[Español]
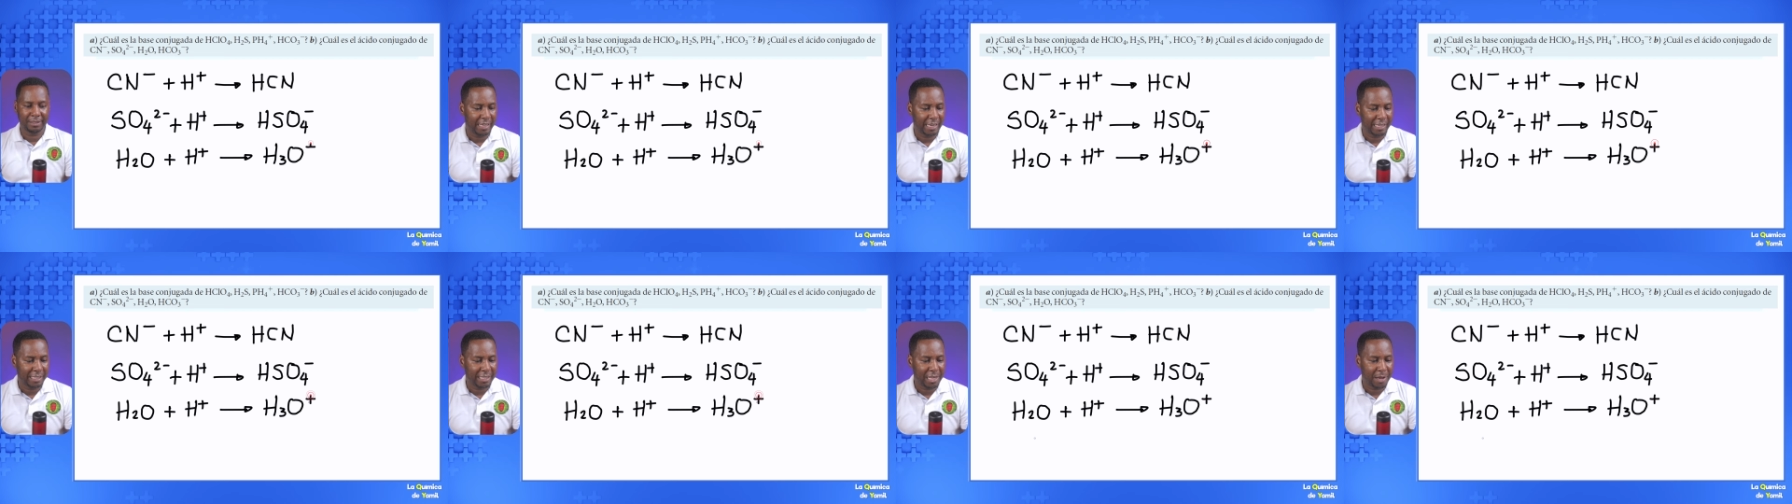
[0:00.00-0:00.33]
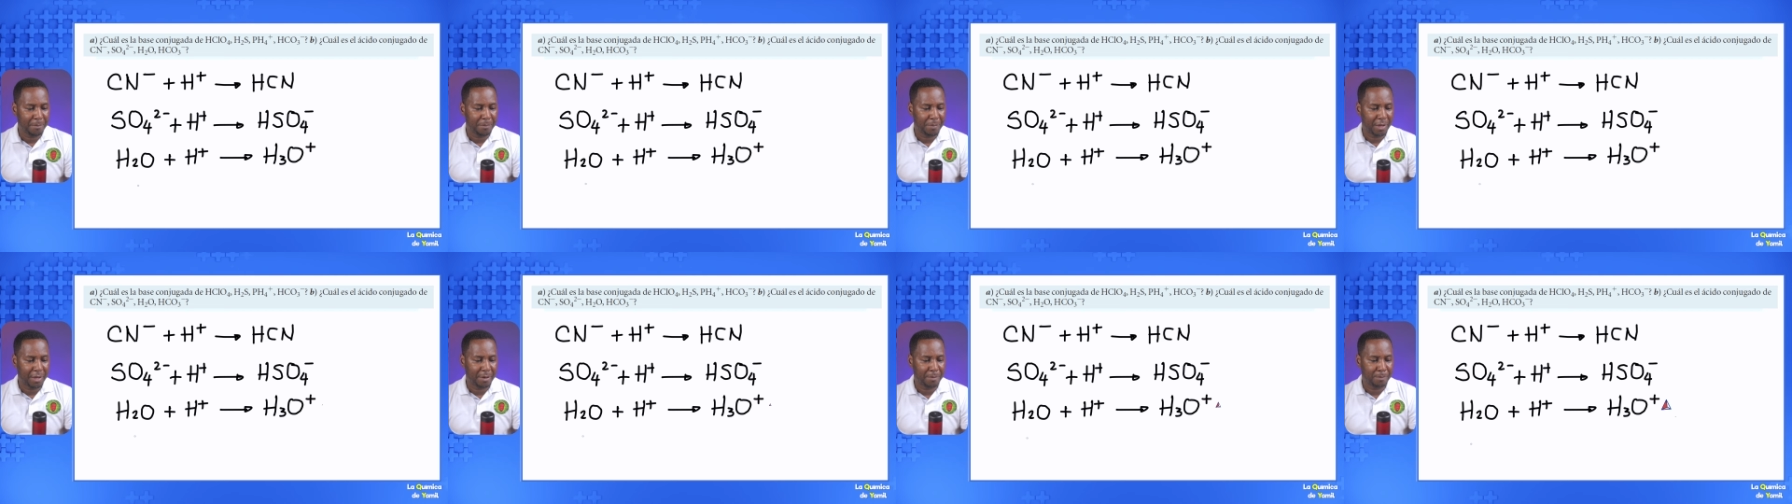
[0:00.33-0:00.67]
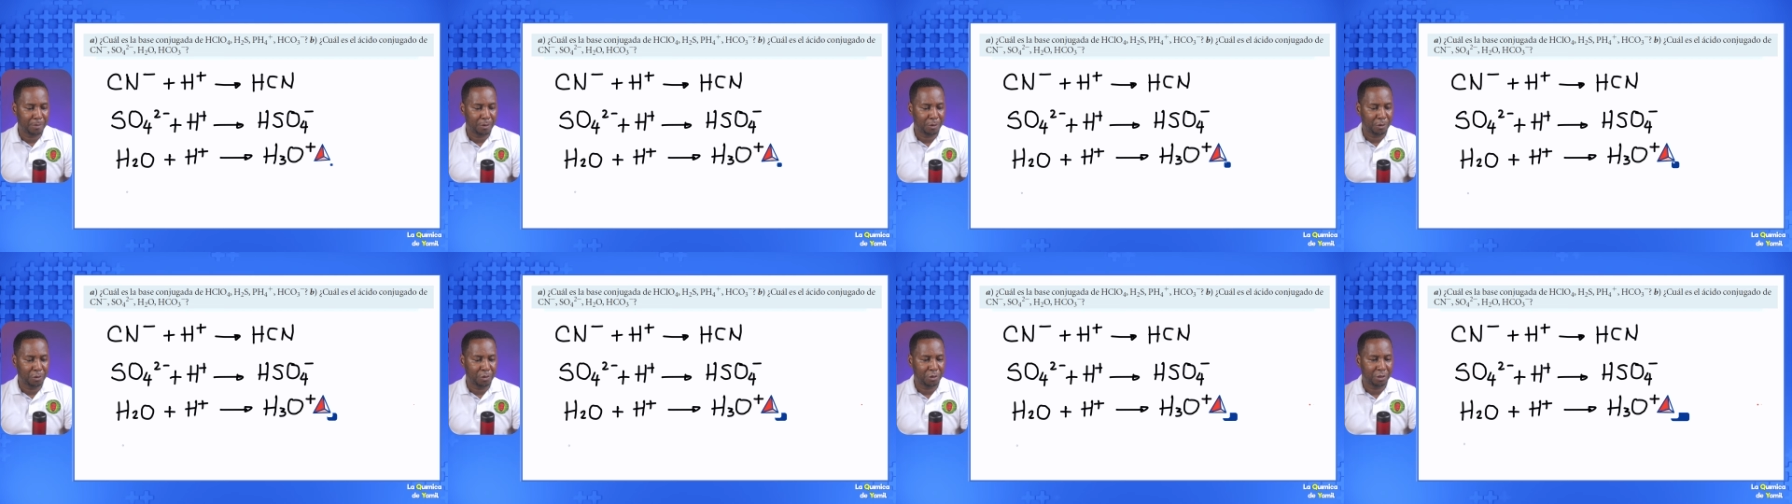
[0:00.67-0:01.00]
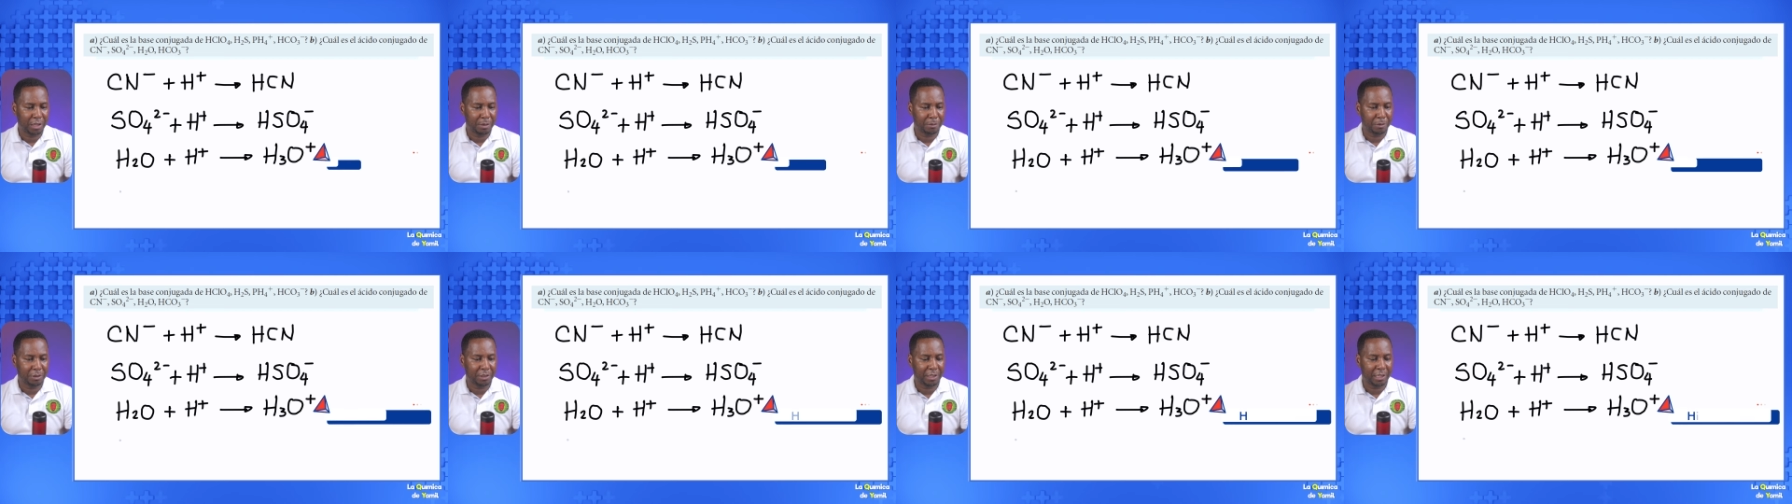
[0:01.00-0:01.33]
Y también por
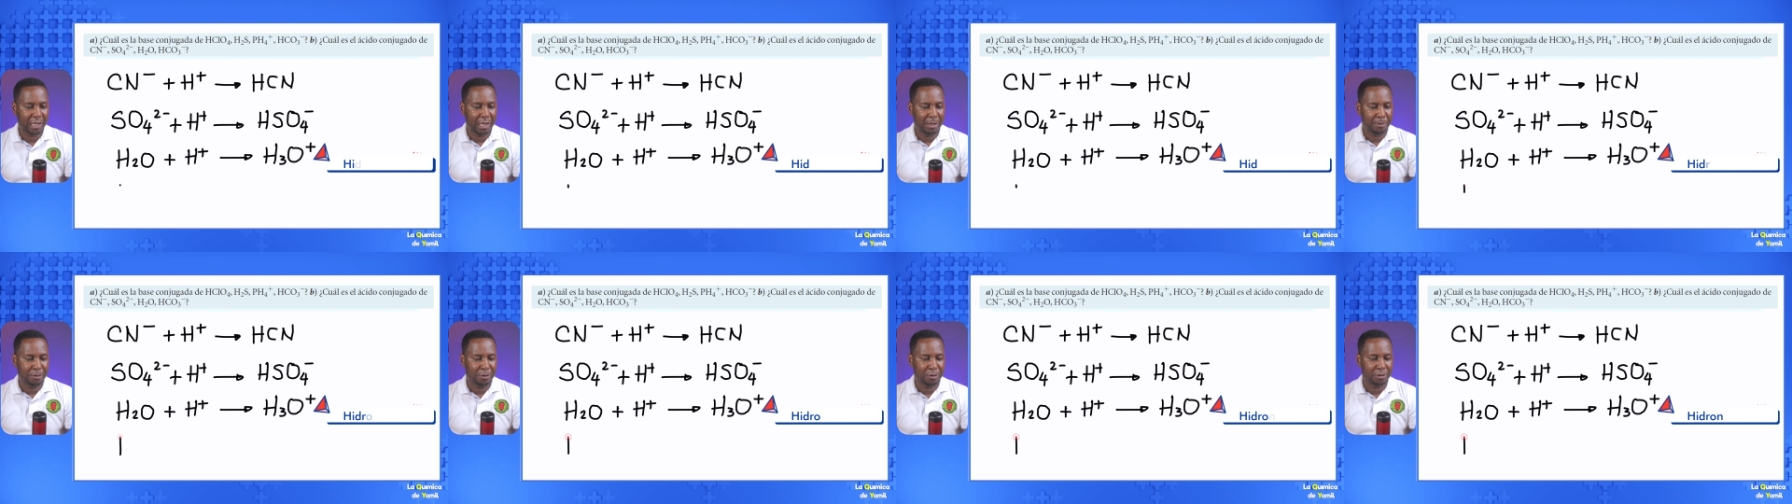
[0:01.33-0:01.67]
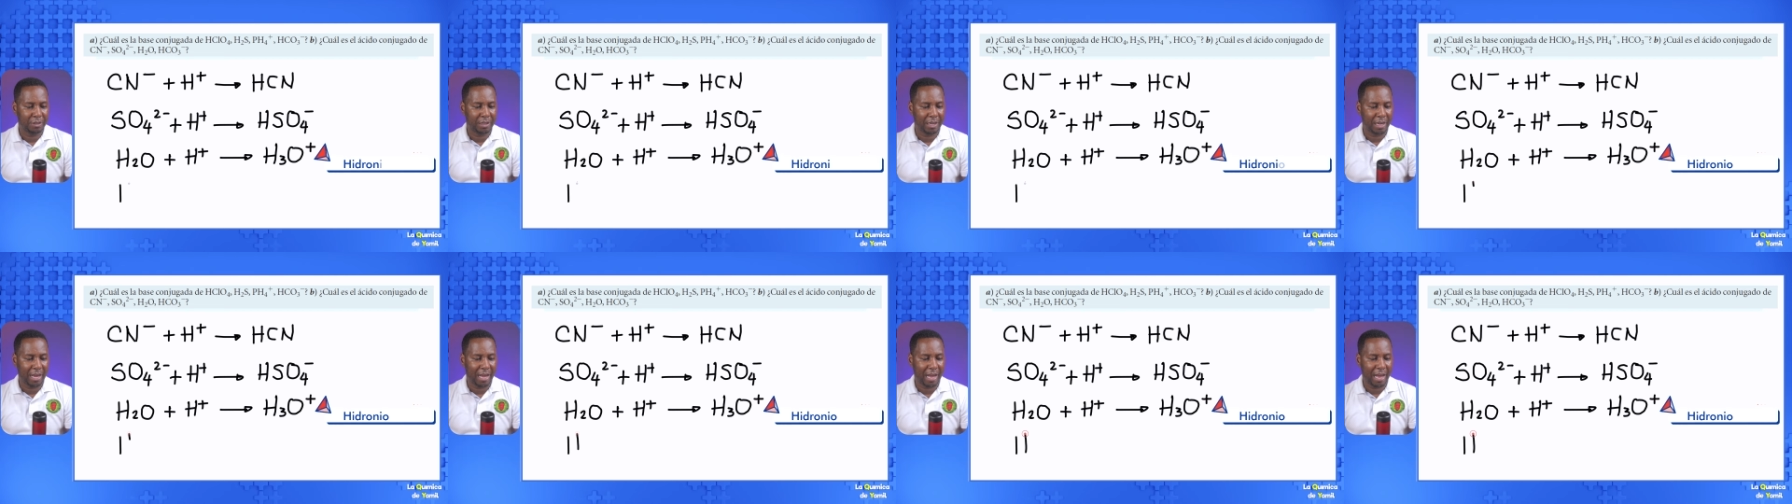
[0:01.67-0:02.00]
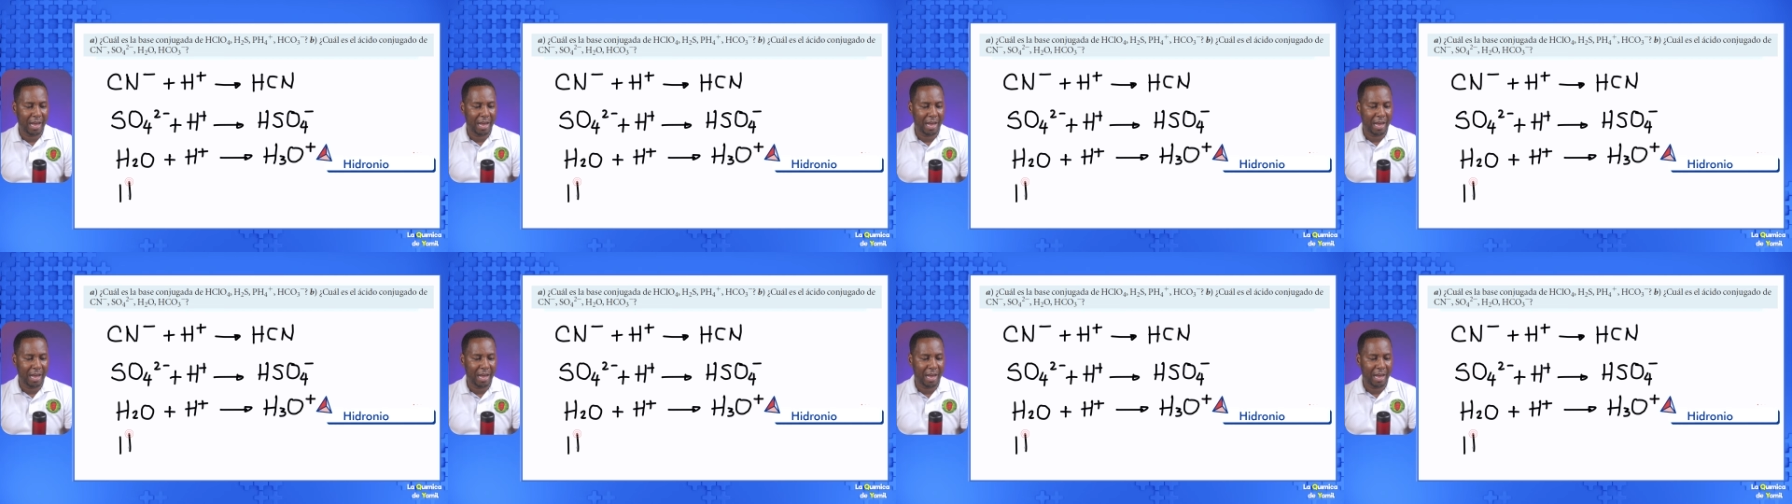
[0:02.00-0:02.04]
último tenemos